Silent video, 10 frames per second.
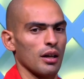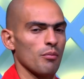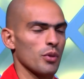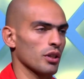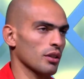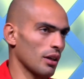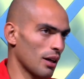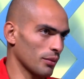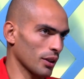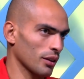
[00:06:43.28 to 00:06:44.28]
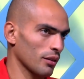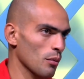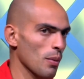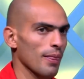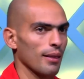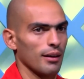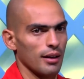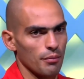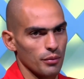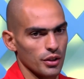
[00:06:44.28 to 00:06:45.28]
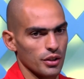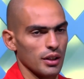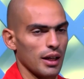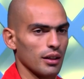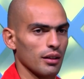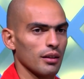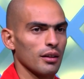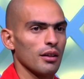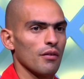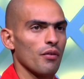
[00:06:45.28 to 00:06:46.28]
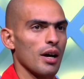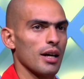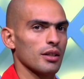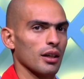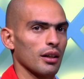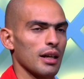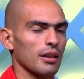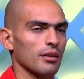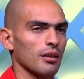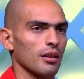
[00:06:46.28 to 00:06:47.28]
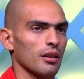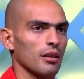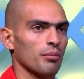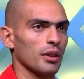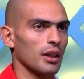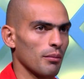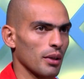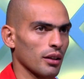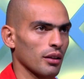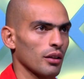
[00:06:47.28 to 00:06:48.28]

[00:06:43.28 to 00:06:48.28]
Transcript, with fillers: اهم شيء سلامتك اهم شيء يعني فهاي الشغلات آه، بتدعمك